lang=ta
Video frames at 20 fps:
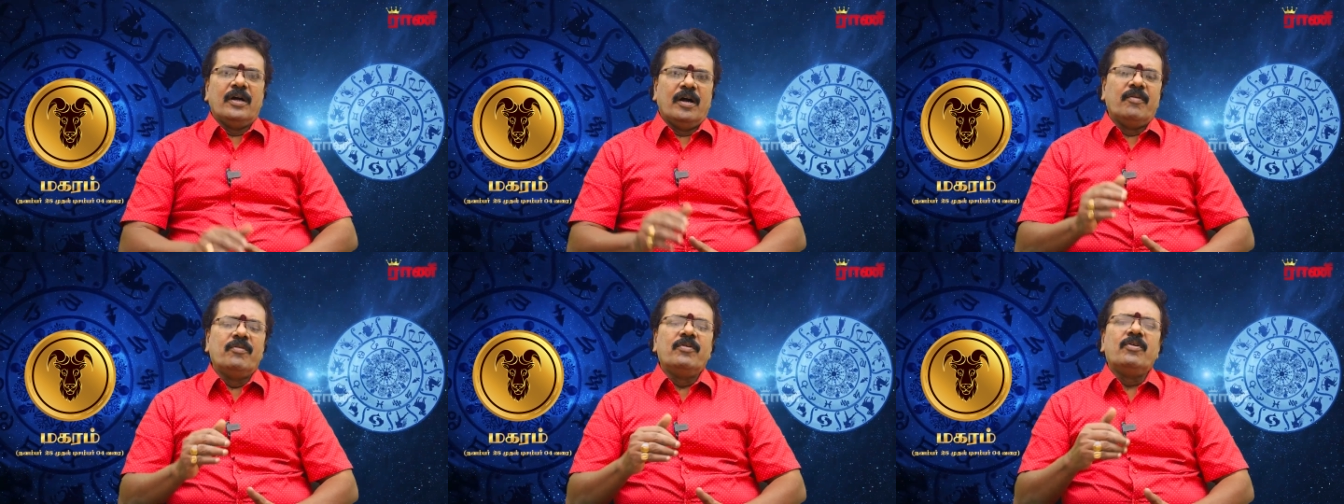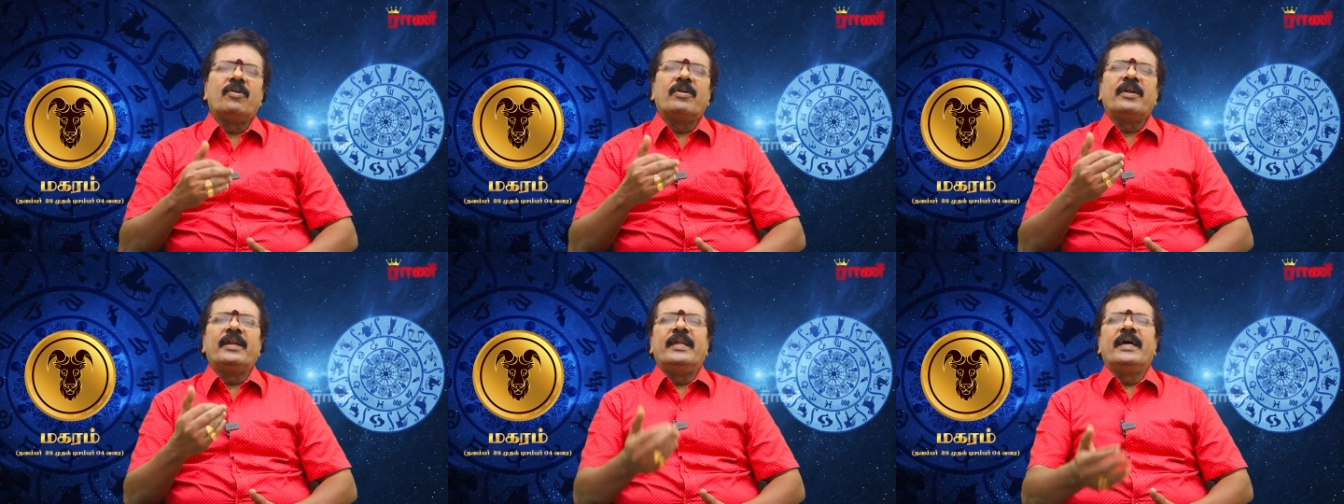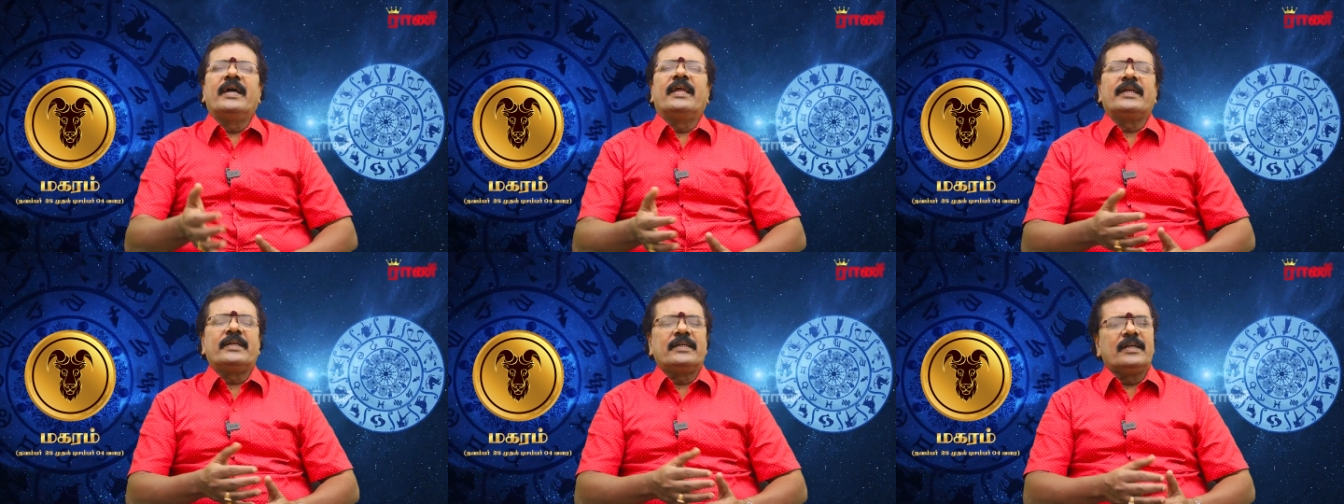அவங்களோட
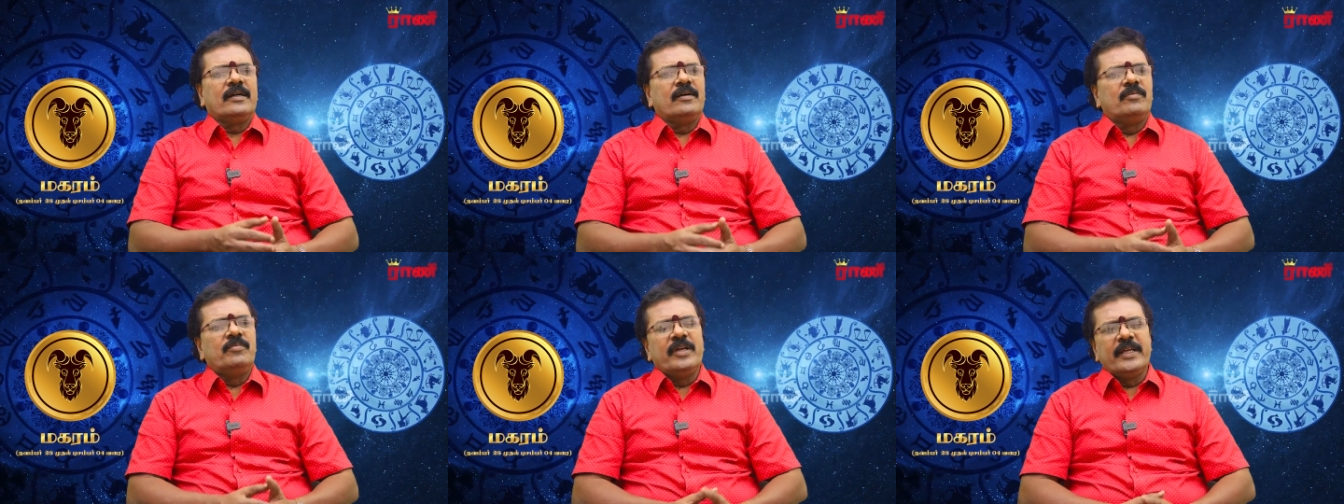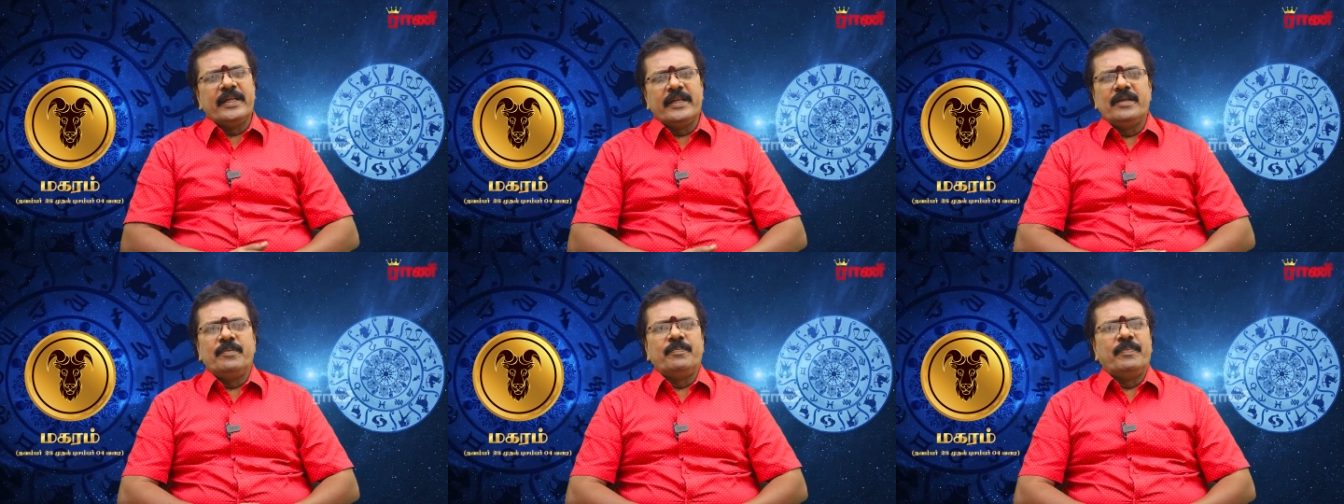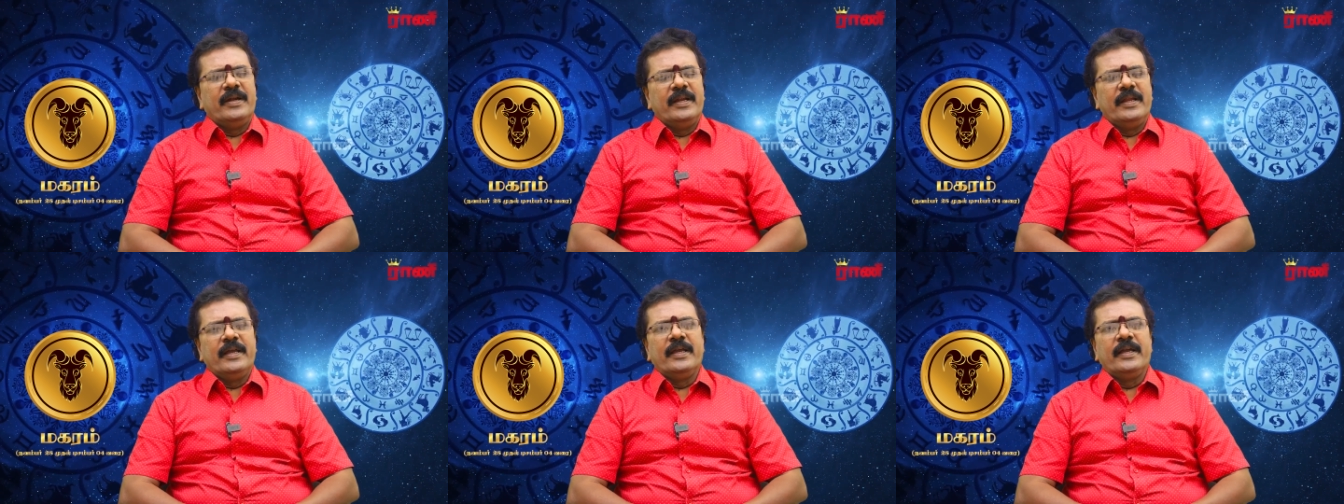டைரெக்டாக கம்யூனிகேட்
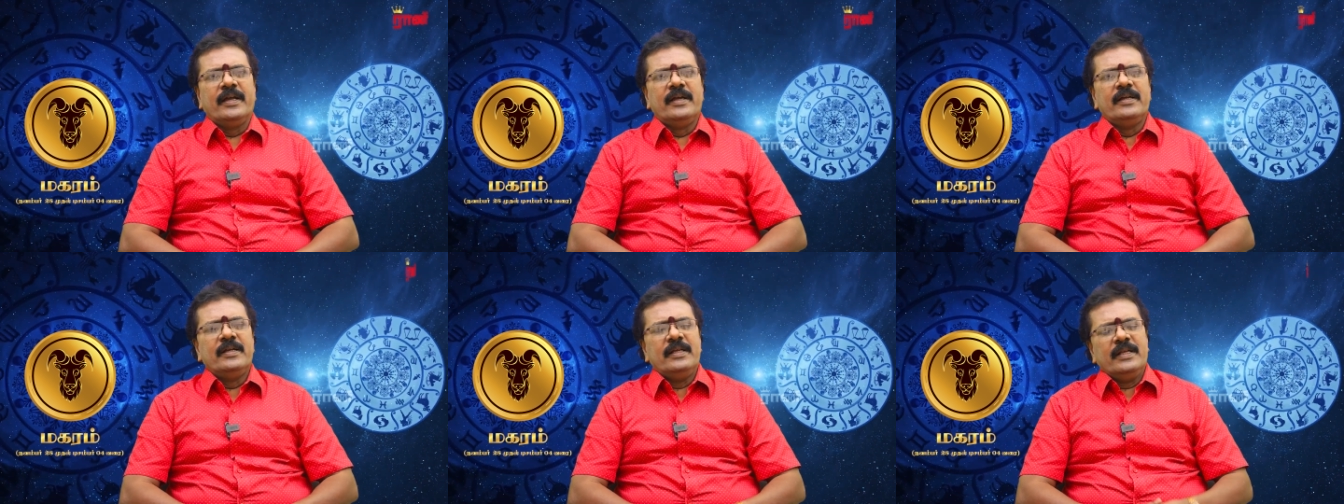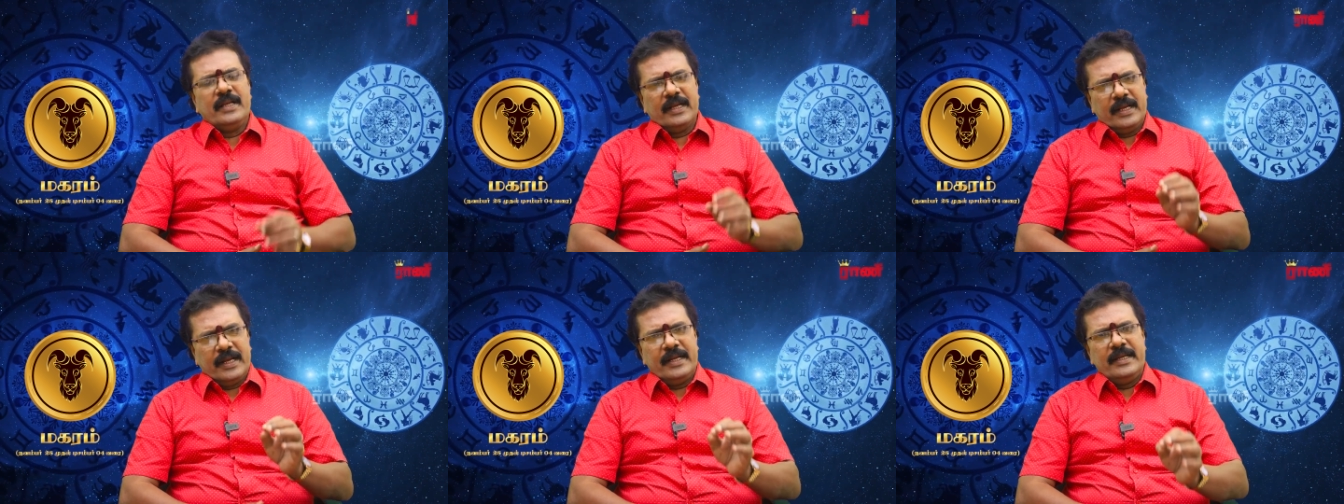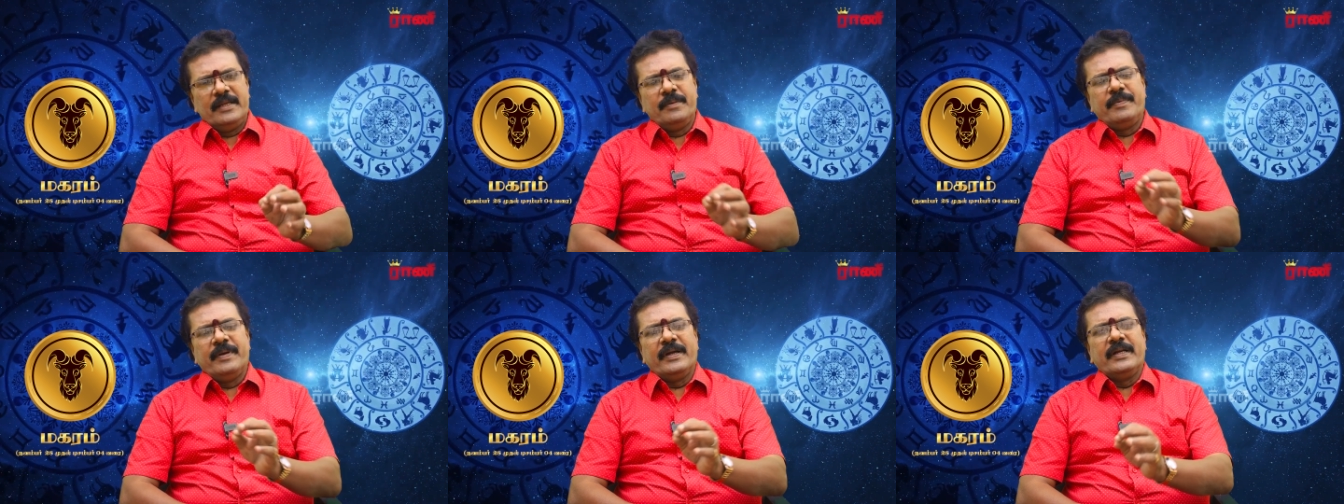பண்ணுங்கள்
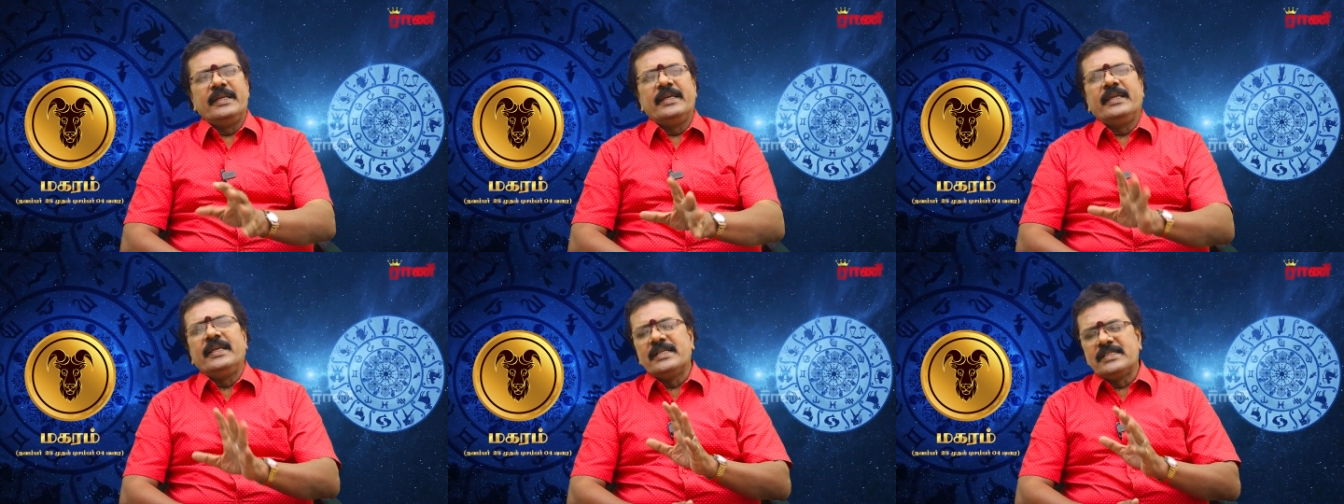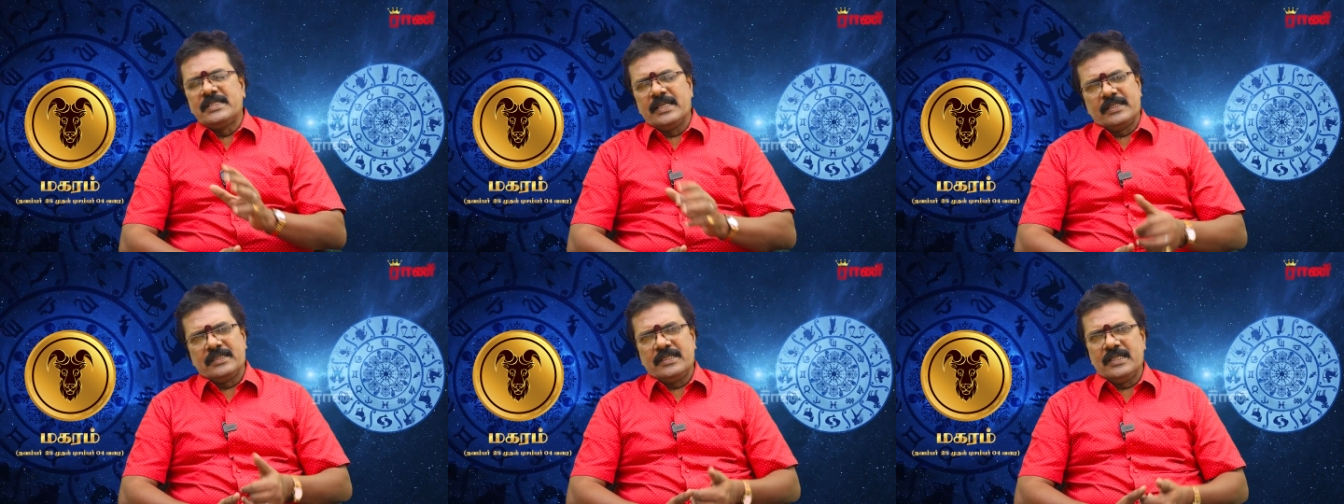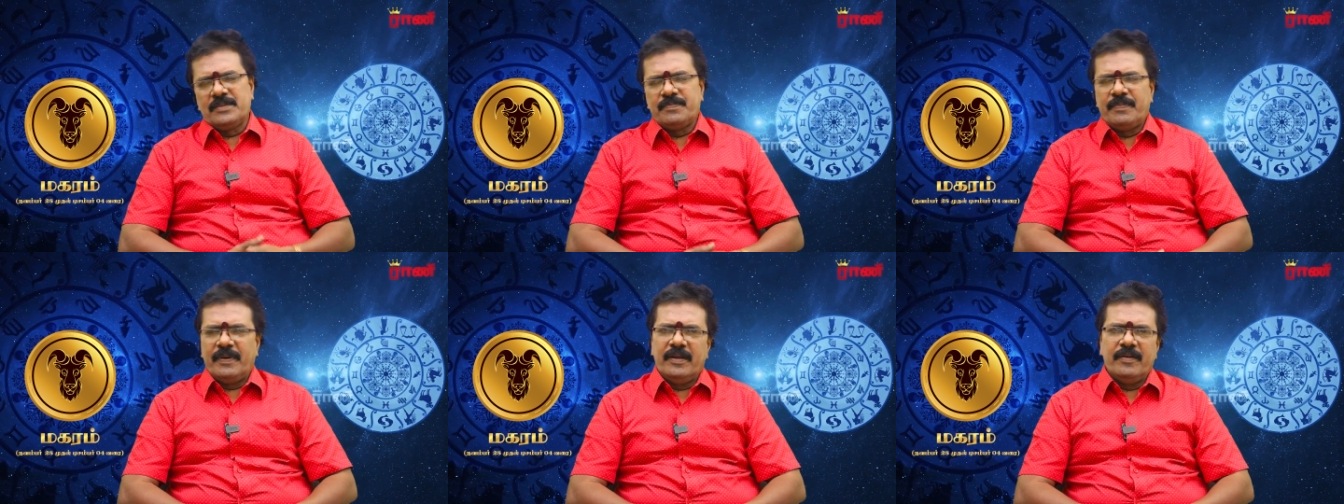கண்டிப்பாக நீங்கள்
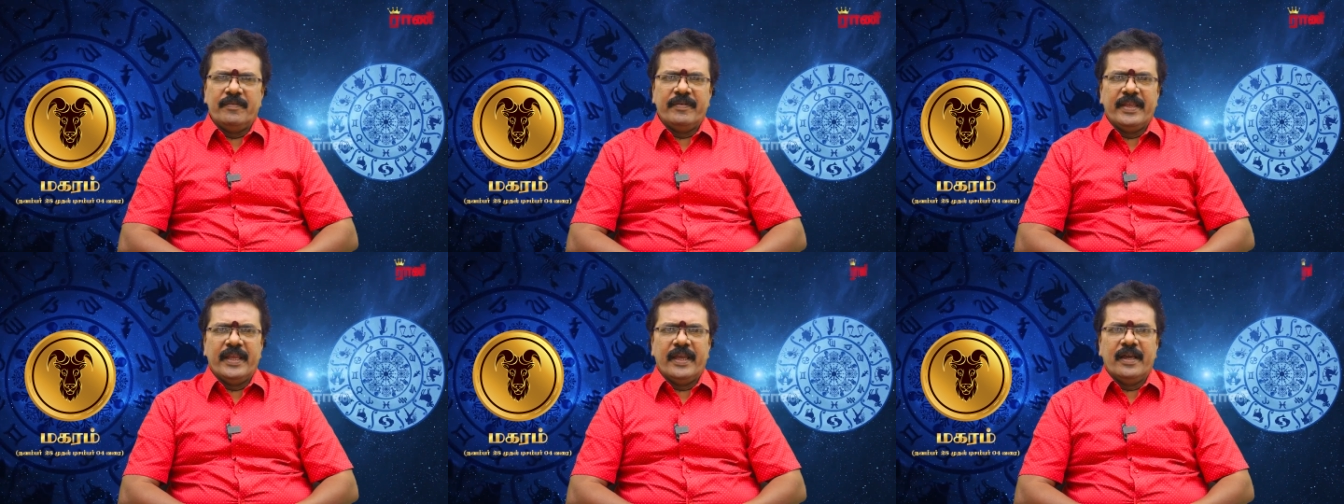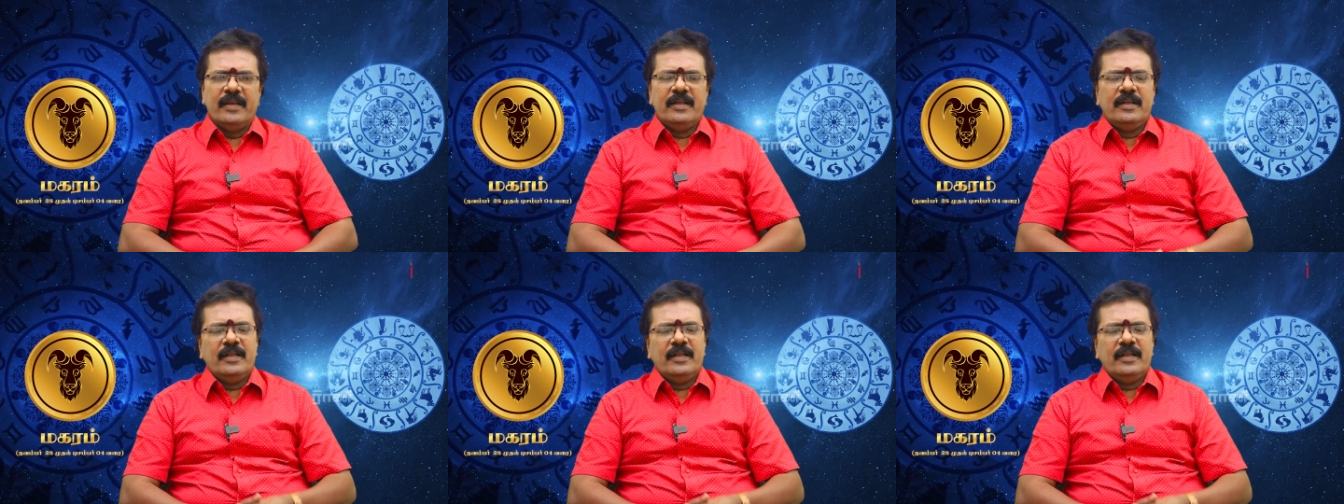சக்ஸஸ் பண்ணுவீங்க